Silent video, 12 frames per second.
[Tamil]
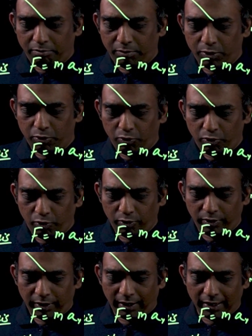மியூ
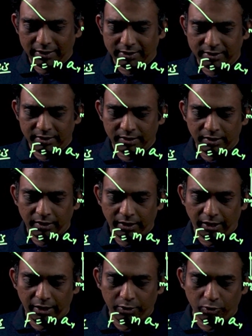எஸ்
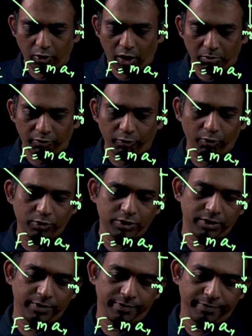இன்டூ நார்மல் ஃபோர்ஸ்
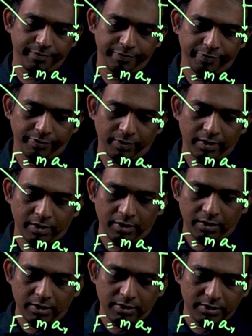
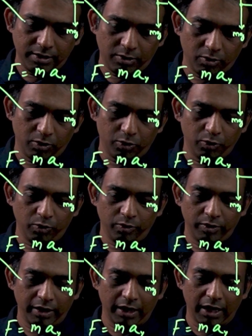இஸ் ஈக்குவல் டு
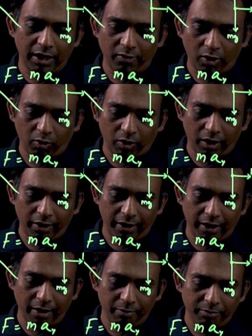என்னவாக இருக்குன்னா
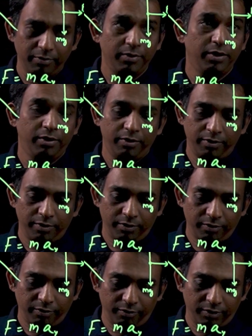எம்
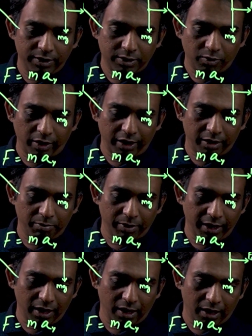வி ஸ்கொயர்
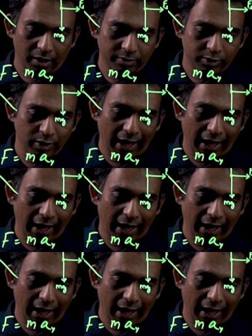பை ஆர் ஸோ